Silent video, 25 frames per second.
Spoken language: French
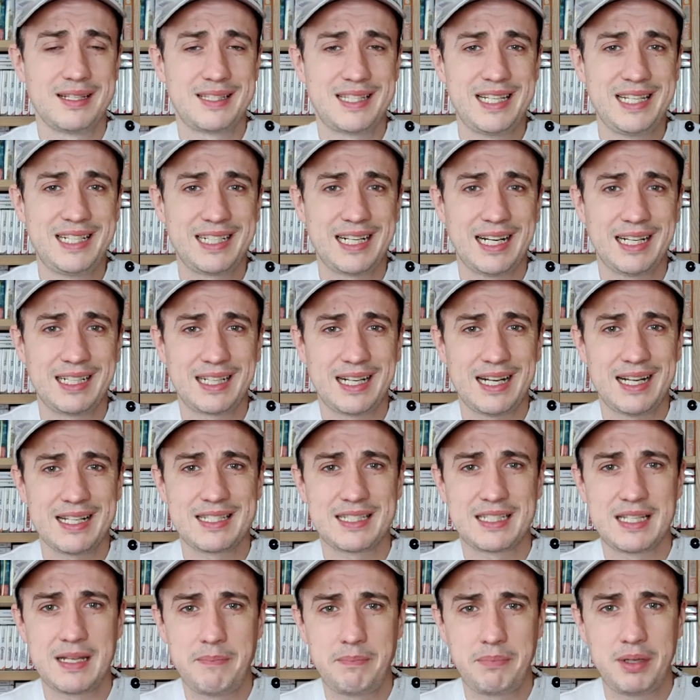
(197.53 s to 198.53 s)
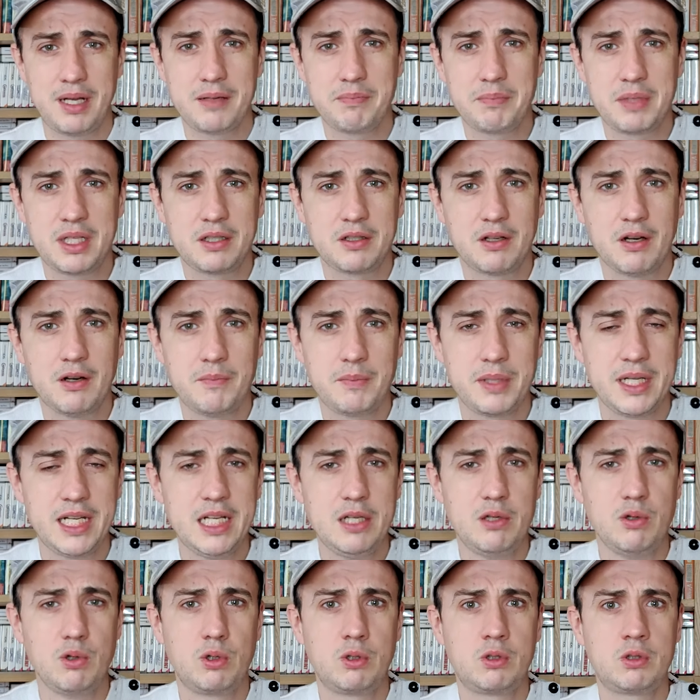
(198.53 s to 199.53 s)
c'est cracrate, c'est plein de microbes
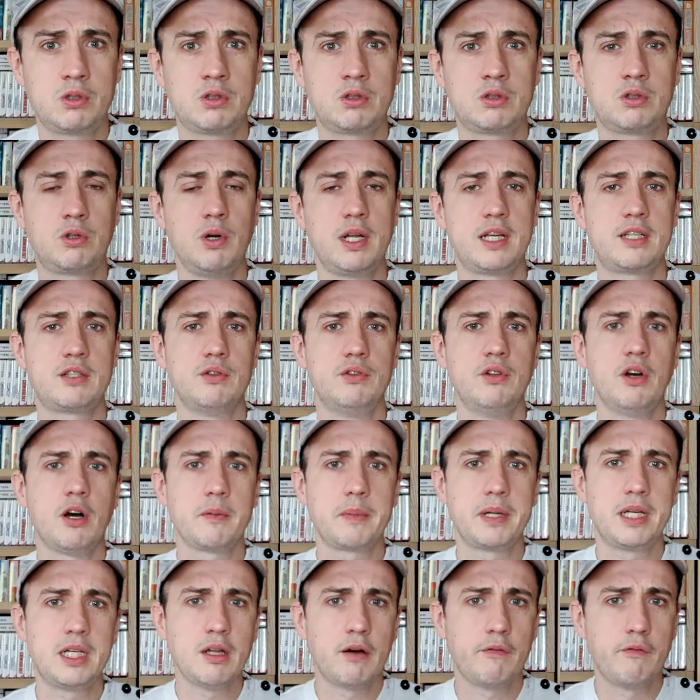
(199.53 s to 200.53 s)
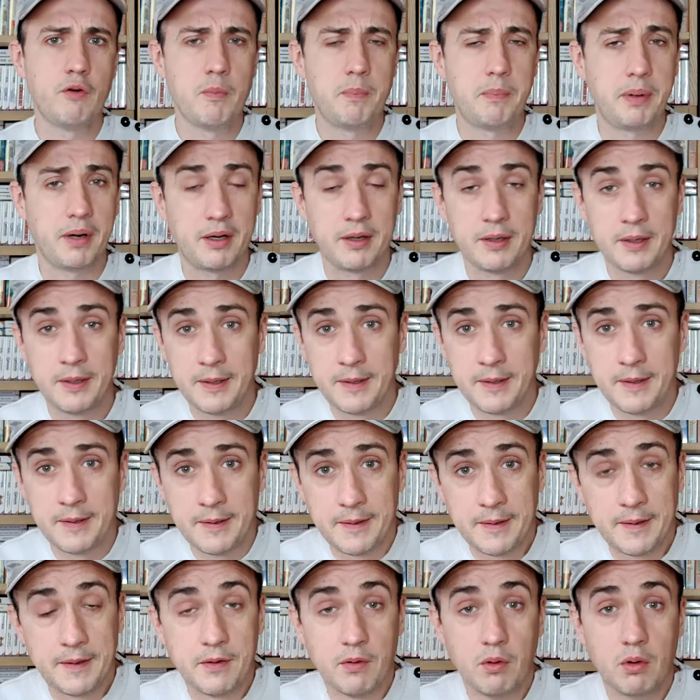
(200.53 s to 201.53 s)
et le collectionneur il n'en veut pas.
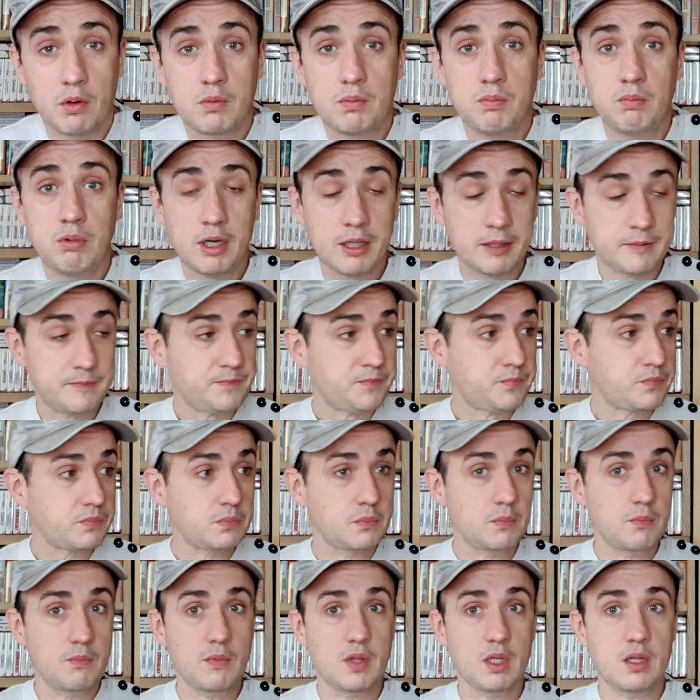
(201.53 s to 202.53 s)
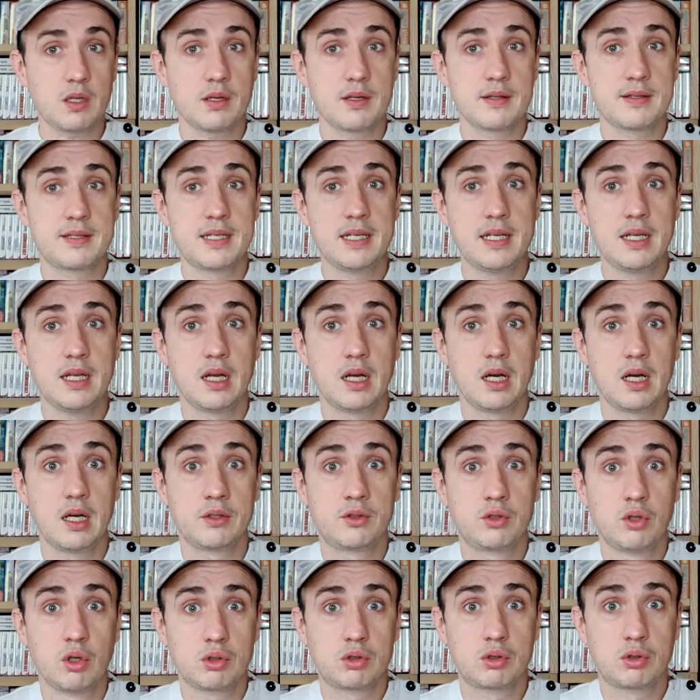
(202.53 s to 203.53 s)
Donc moi c'est
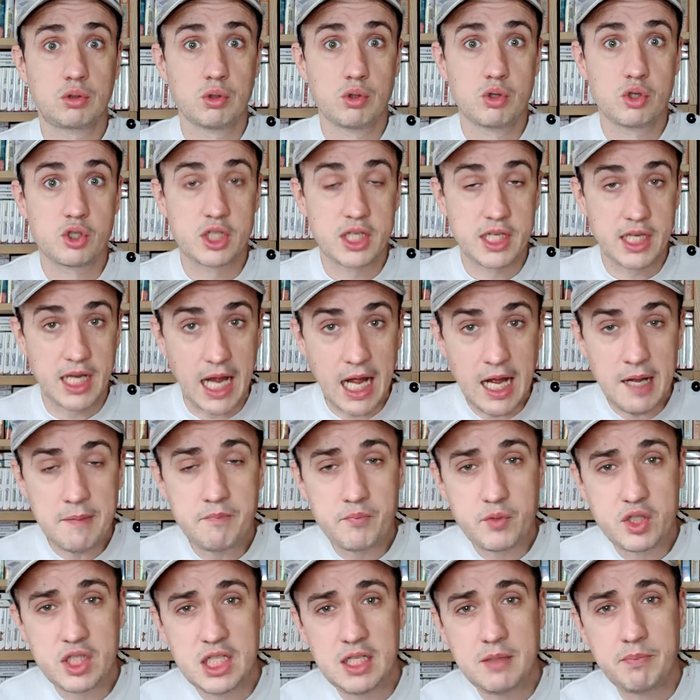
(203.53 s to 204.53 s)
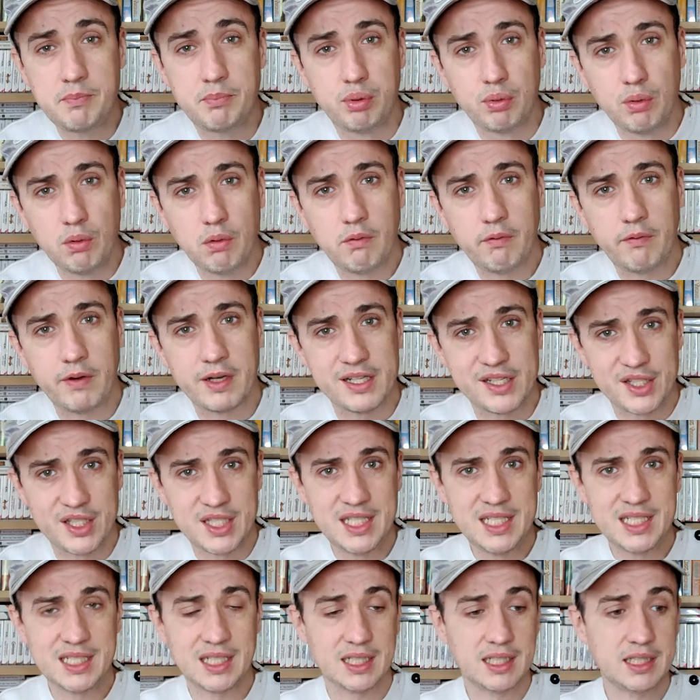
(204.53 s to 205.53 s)
un toc que j'ai un petit peu, on va
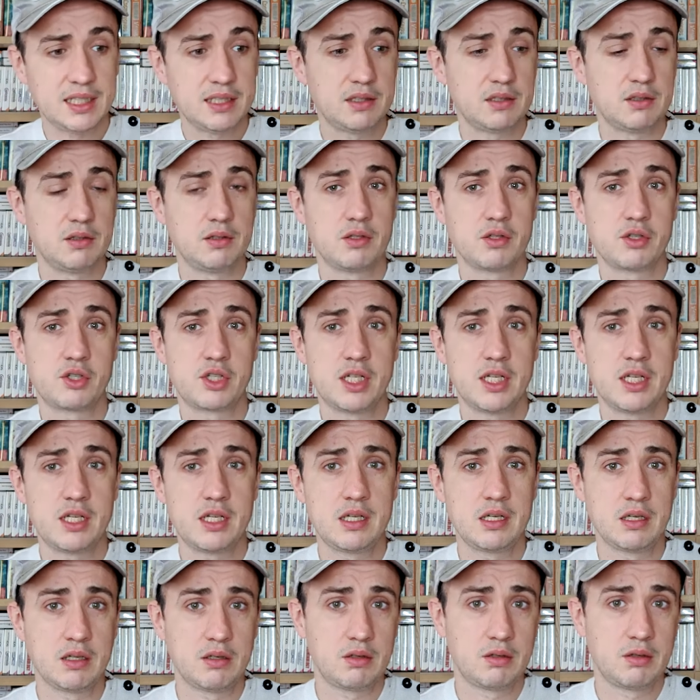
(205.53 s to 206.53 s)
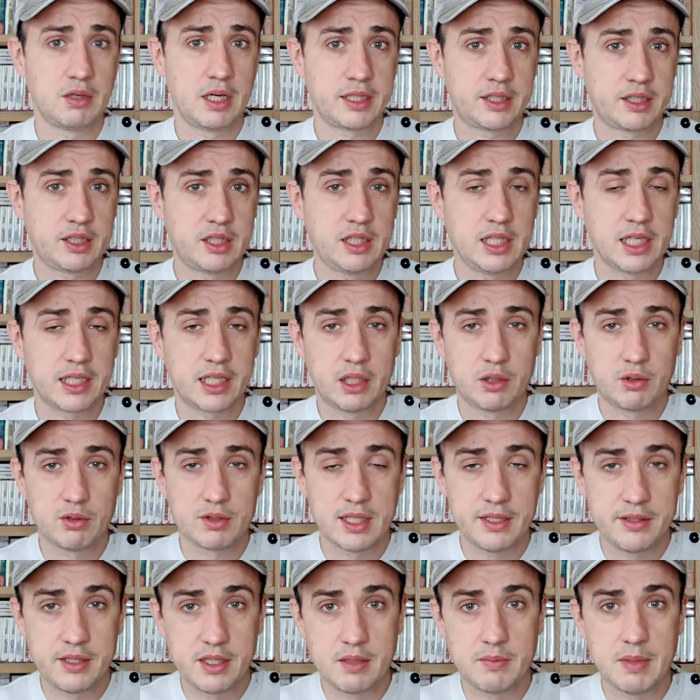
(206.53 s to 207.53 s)
dire. Hein, j'ai acquis il y a
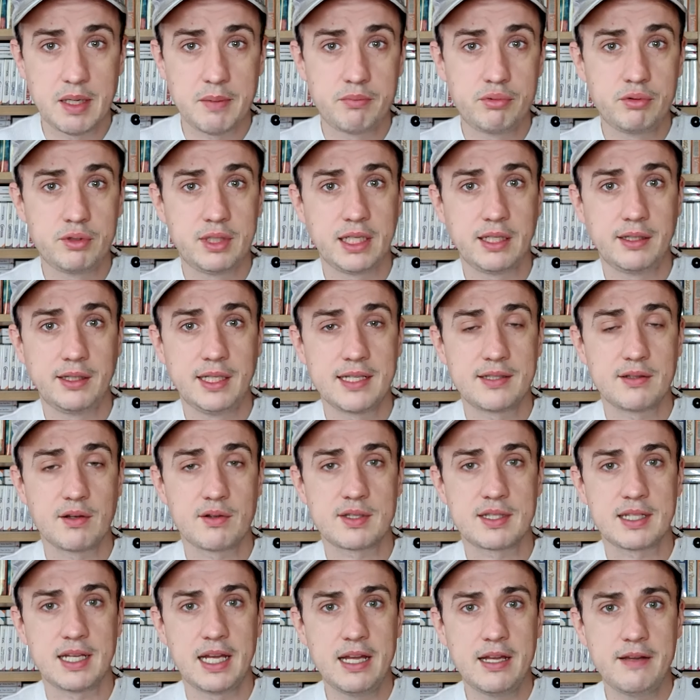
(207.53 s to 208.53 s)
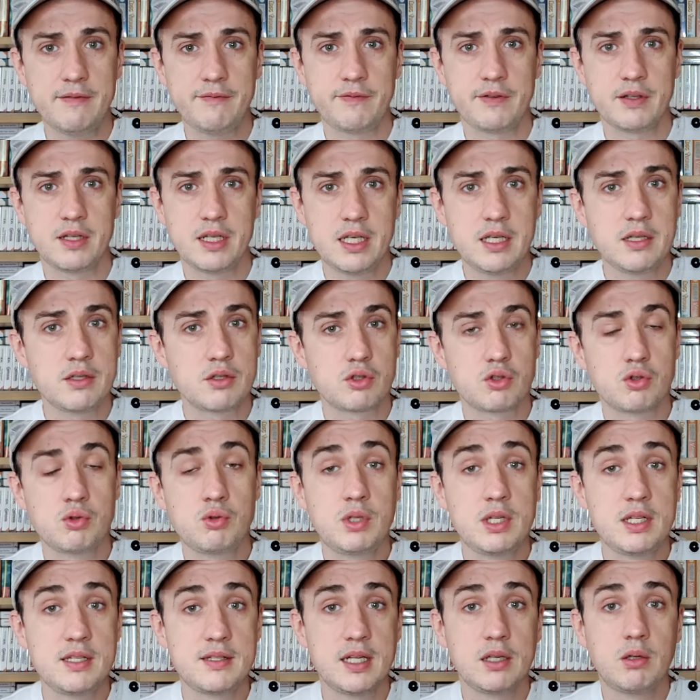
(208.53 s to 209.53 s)
quelques années ma bouteille d'essence F et
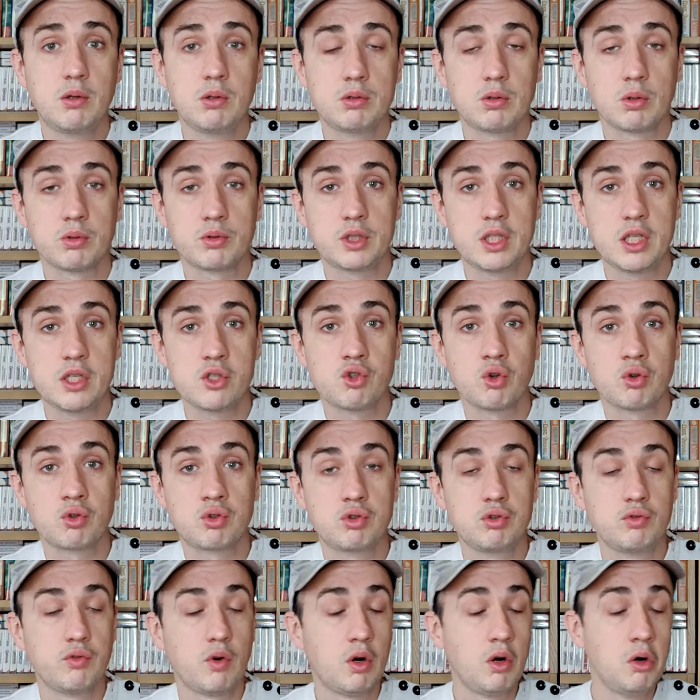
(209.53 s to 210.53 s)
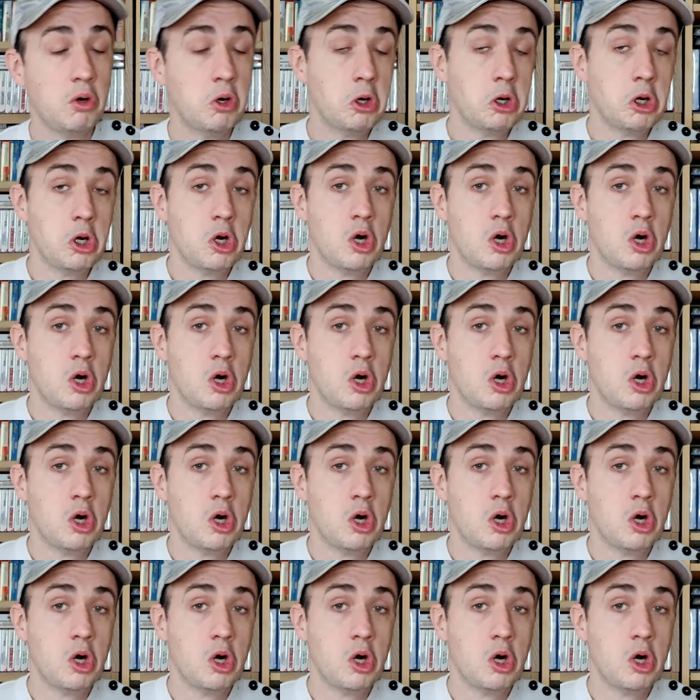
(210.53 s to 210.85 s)
j'utilise des cotons-tiges, donc souvent